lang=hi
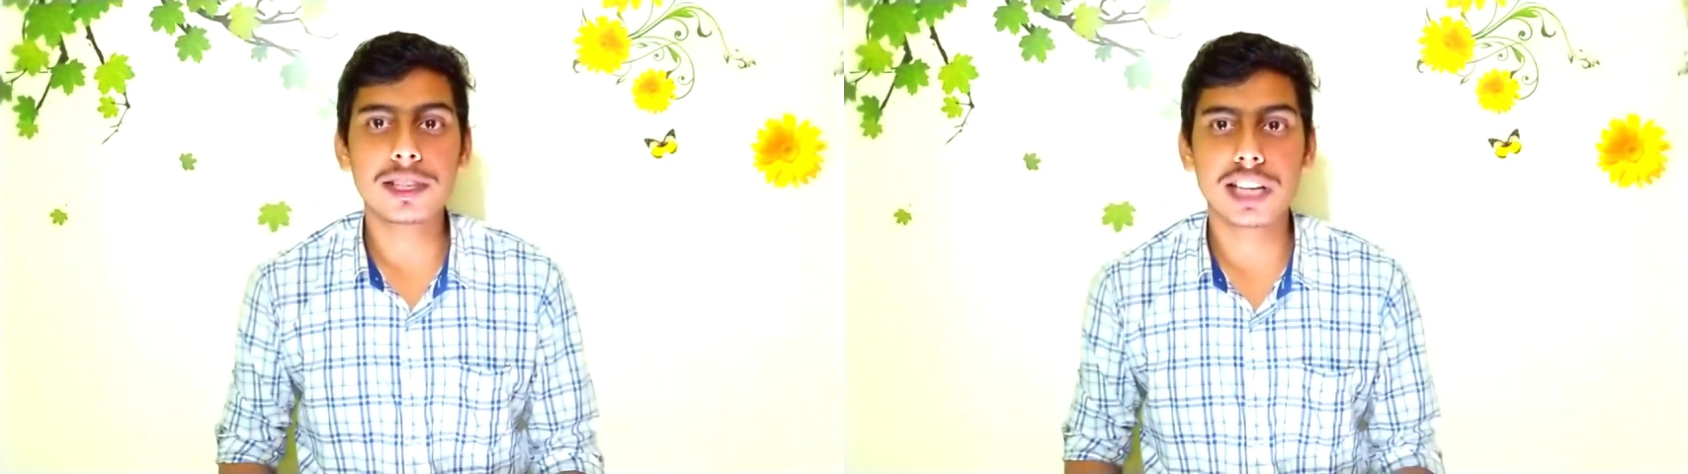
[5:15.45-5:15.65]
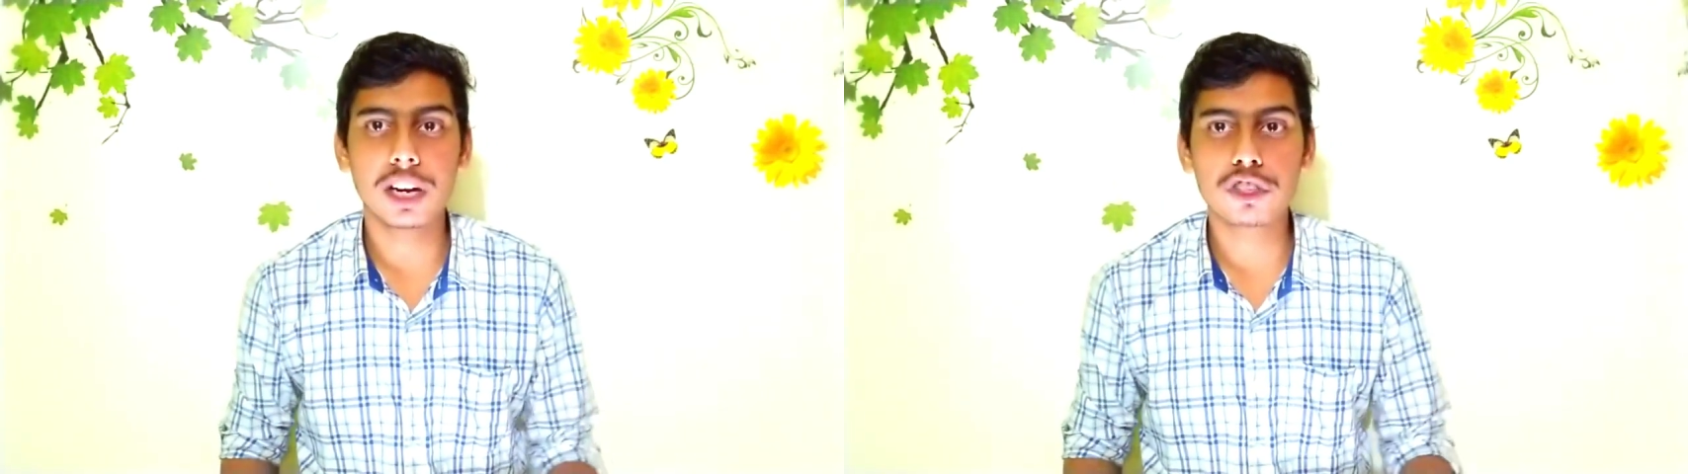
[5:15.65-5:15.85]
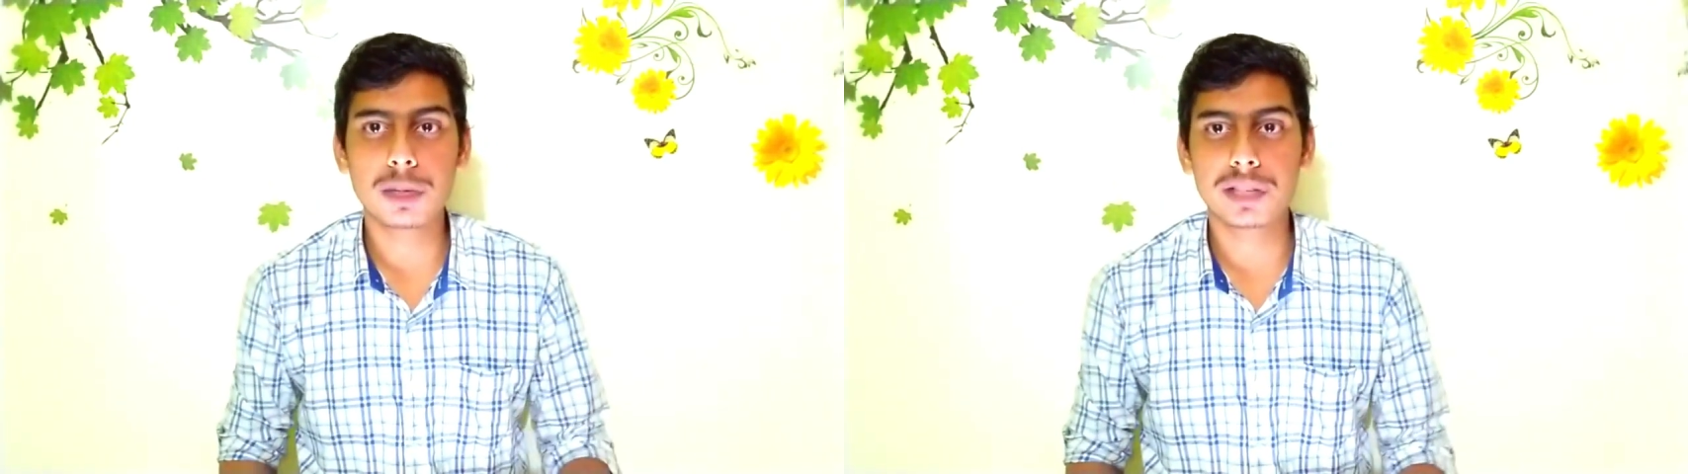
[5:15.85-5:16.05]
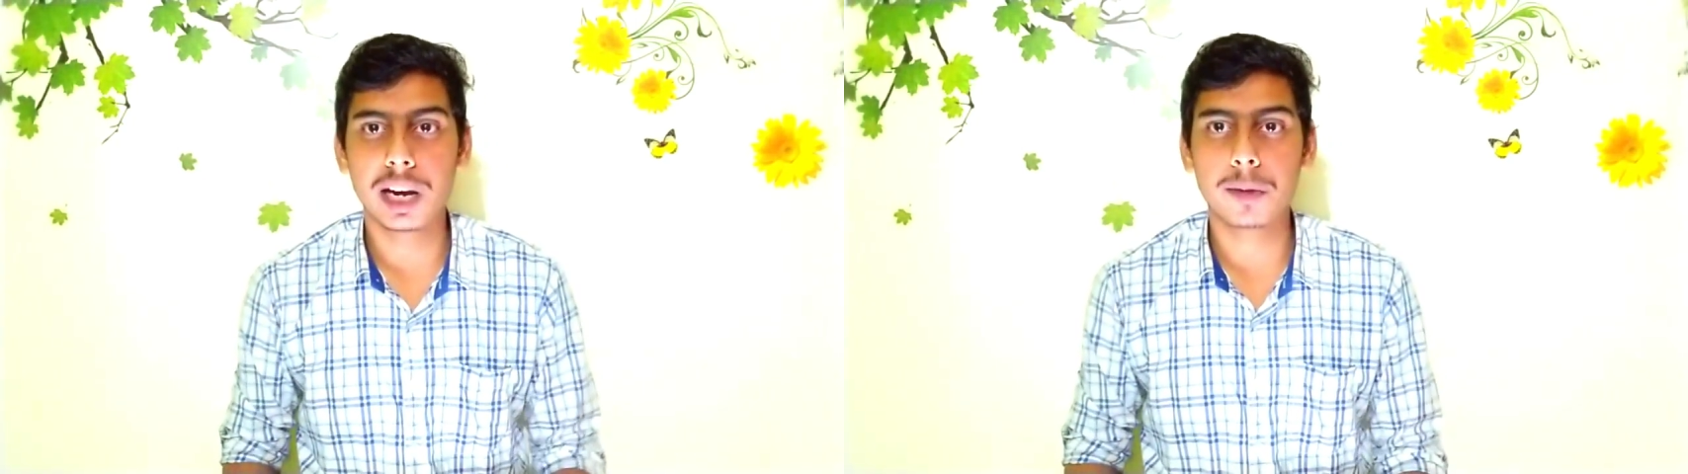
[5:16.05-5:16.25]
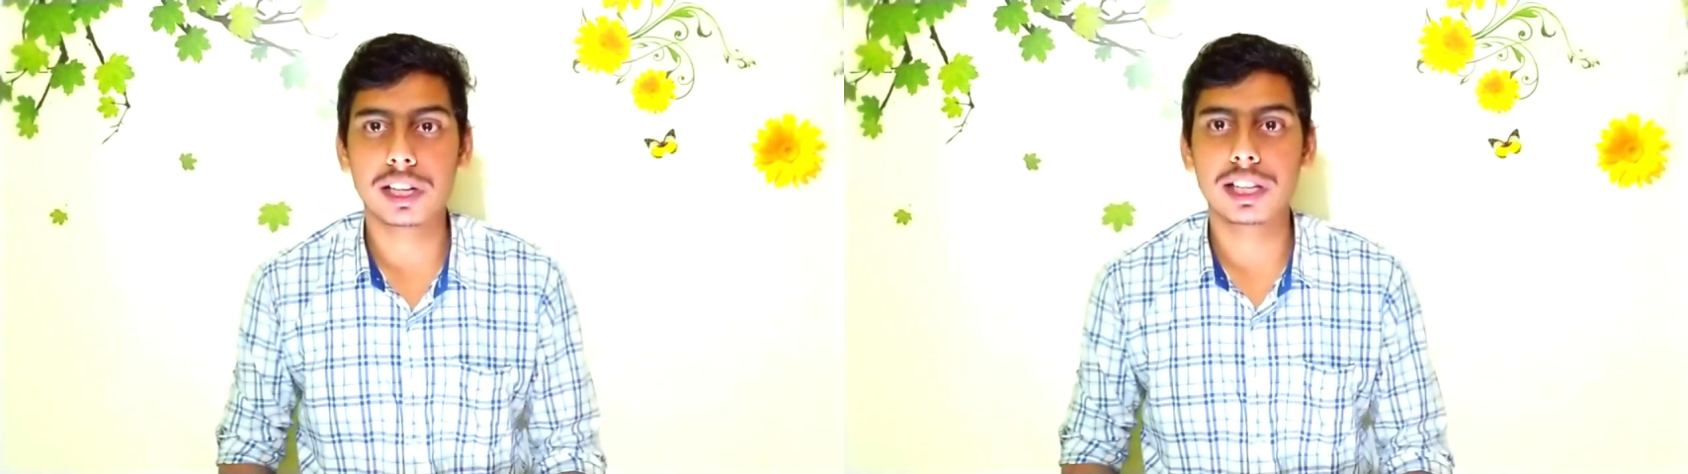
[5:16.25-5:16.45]
इस चैनल को
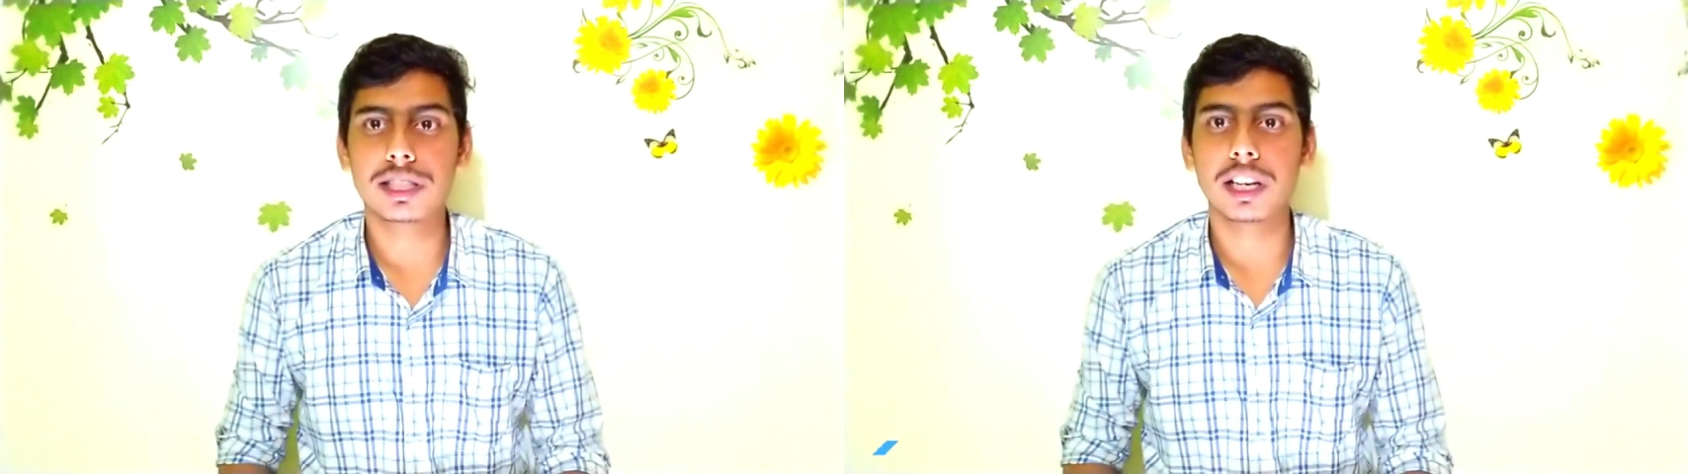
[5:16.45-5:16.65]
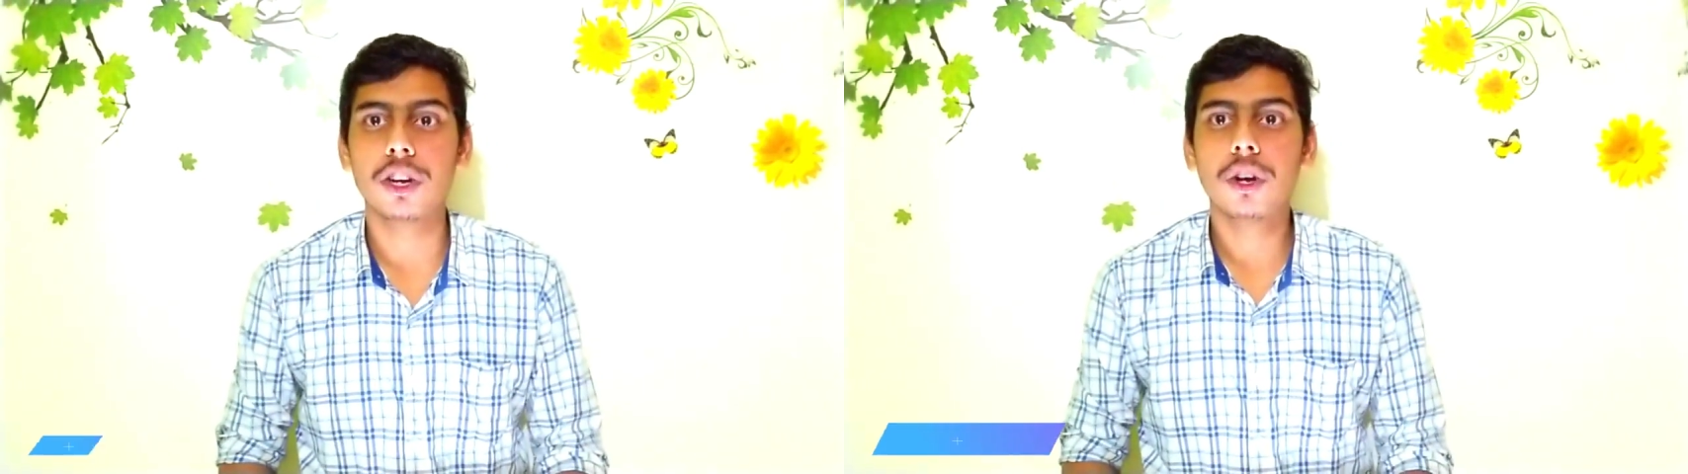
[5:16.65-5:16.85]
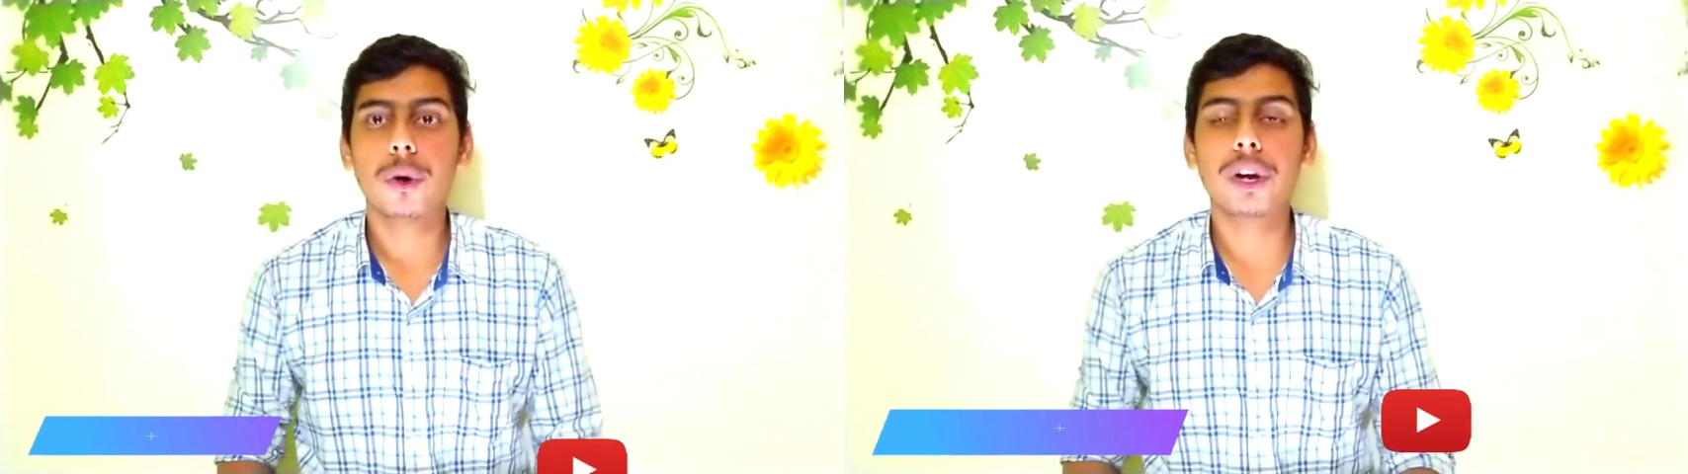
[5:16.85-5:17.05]
सब्सक्राइब कर दीजिए